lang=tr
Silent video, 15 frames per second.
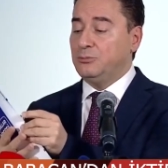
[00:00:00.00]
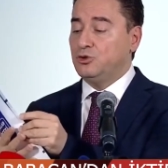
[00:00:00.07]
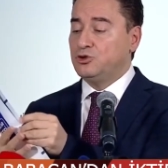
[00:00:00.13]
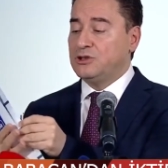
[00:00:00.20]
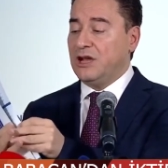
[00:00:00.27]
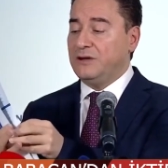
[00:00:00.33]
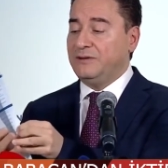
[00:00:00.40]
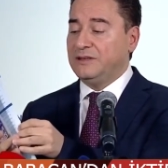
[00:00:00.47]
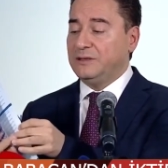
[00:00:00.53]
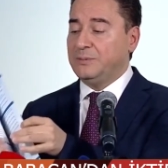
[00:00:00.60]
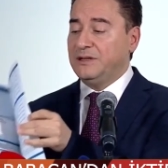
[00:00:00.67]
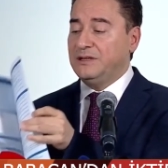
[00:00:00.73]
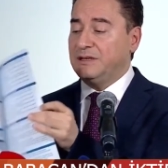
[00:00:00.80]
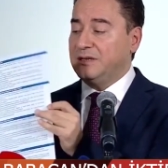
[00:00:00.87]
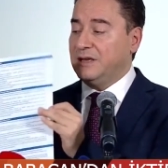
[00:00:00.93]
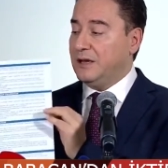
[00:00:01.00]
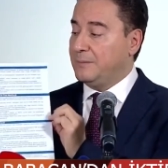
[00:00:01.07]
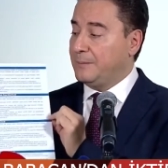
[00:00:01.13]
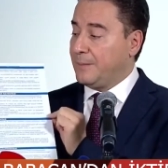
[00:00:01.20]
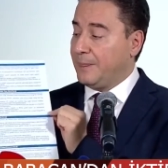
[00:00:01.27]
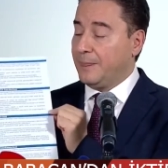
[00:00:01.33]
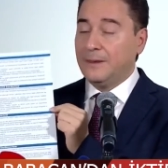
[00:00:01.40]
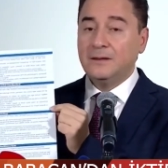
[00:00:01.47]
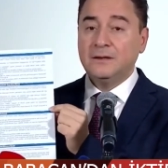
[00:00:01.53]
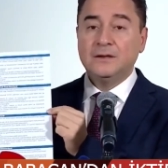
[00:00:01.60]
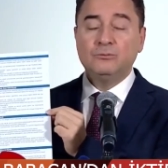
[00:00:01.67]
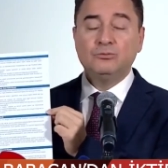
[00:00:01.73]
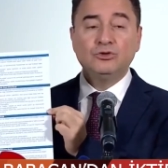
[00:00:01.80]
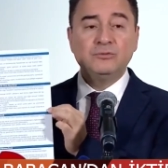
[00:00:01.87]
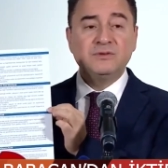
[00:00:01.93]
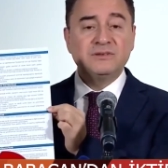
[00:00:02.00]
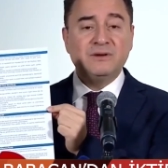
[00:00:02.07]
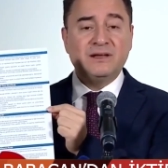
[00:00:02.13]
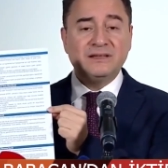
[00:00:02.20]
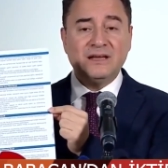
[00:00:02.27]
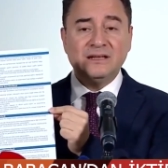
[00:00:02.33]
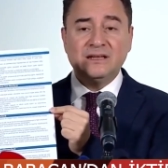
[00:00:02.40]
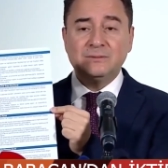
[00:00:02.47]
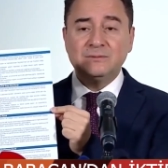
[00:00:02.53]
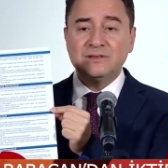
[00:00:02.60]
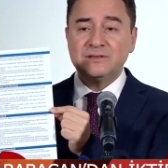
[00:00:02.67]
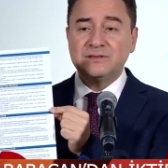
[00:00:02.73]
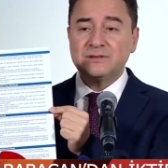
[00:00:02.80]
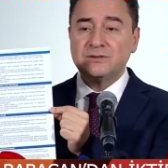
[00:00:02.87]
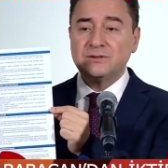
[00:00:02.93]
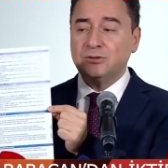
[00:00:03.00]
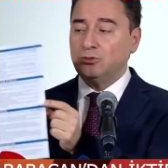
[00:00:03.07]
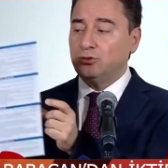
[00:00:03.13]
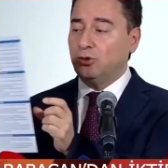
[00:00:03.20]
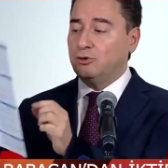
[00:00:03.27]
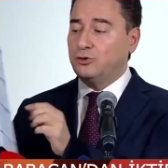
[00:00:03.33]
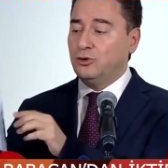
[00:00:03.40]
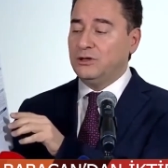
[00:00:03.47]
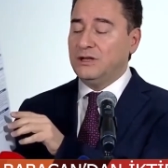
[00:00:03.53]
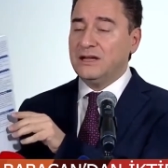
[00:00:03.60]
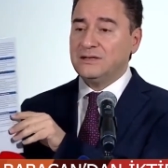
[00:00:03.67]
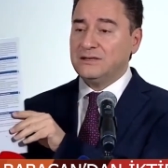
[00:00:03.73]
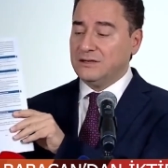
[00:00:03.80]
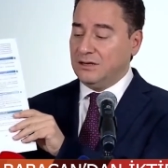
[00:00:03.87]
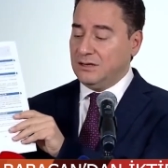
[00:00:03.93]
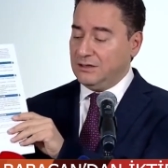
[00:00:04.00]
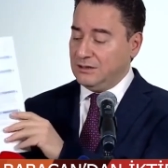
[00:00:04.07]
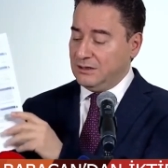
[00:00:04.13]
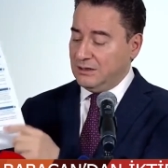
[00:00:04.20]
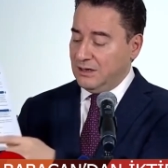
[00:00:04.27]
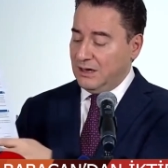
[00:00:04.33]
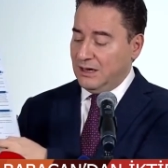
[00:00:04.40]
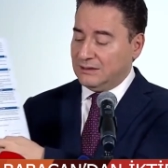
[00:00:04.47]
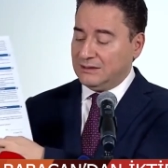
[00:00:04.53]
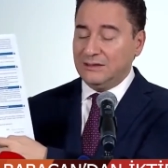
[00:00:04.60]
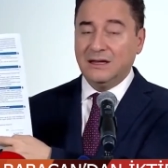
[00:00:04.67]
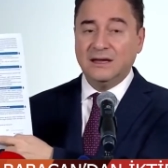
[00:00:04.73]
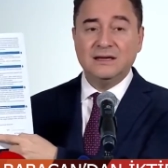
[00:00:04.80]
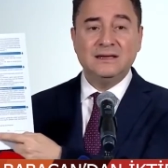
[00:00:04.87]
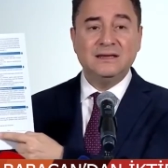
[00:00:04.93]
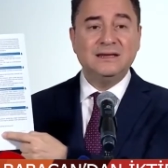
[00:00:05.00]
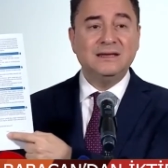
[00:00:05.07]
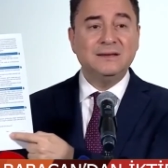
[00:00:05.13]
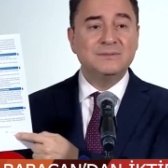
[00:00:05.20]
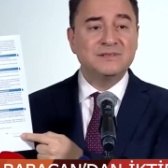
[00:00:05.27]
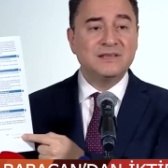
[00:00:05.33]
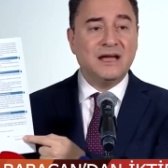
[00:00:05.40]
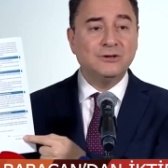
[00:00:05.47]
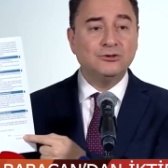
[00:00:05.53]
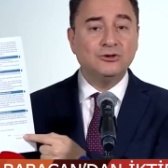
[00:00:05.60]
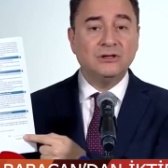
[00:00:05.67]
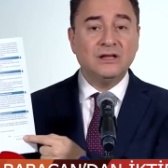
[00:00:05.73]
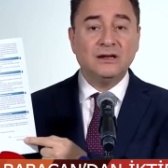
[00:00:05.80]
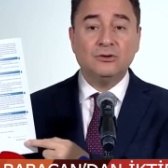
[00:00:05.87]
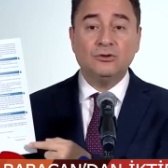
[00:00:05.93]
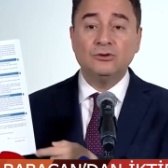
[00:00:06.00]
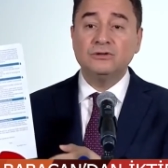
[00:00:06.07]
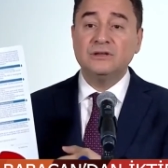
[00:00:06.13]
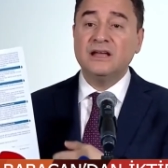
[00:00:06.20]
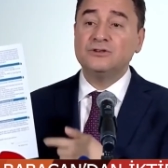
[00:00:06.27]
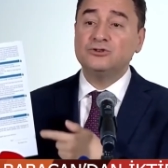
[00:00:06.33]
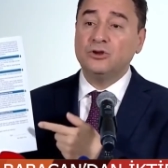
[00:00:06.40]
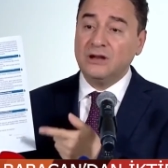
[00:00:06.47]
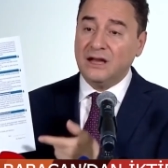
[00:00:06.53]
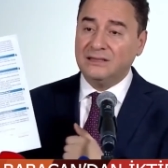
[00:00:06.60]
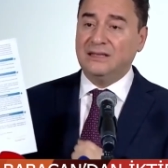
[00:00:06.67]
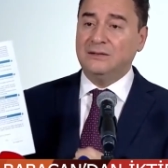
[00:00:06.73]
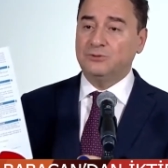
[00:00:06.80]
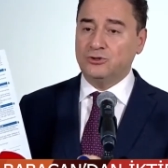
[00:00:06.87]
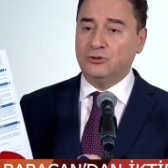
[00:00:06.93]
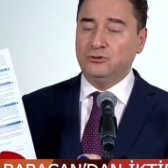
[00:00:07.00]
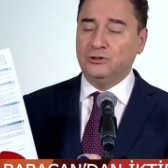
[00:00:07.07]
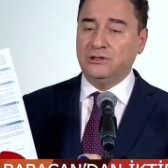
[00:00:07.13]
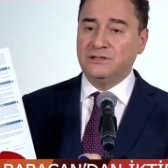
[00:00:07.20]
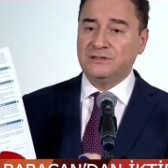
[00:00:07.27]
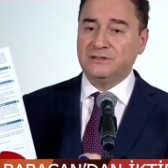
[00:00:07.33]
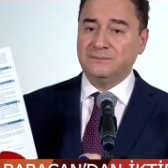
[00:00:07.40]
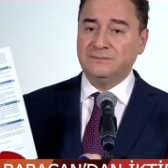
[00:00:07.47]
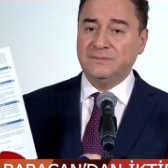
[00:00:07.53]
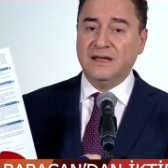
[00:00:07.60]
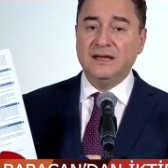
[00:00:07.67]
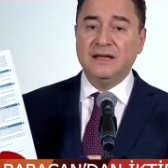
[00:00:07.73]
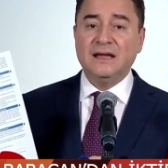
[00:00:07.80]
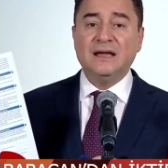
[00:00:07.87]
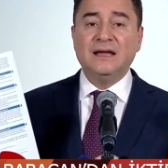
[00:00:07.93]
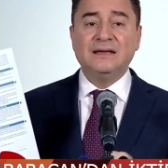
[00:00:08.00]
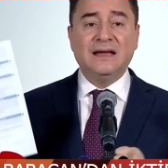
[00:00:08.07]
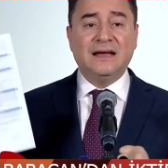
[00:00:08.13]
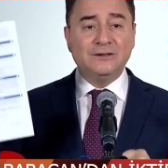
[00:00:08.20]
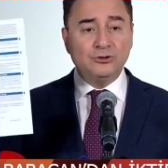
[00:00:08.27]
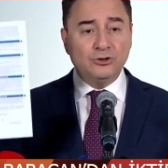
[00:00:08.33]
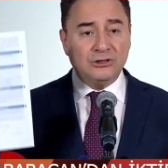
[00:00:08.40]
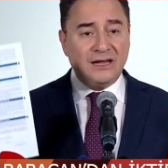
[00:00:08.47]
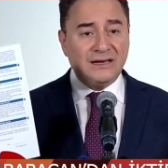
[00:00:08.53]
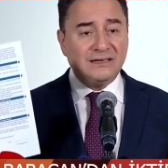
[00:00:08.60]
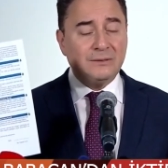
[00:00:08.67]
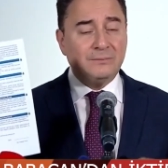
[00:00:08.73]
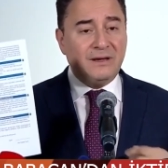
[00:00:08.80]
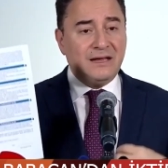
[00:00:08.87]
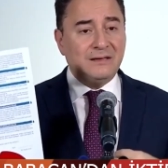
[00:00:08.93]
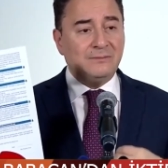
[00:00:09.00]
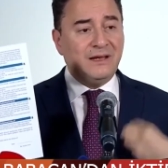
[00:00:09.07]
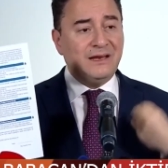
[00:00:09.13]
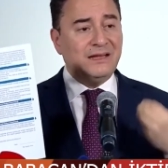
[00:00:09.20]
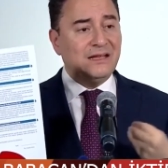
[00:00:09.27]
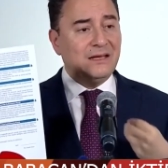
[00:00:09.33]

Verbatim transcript: Tam üç sayfalık bildirge. Bunu bizim adaylarımız okuyorlar, altına imza ediyorlar. Ondan sonra adayımız oluyorlar. Yani diyorlar ki ben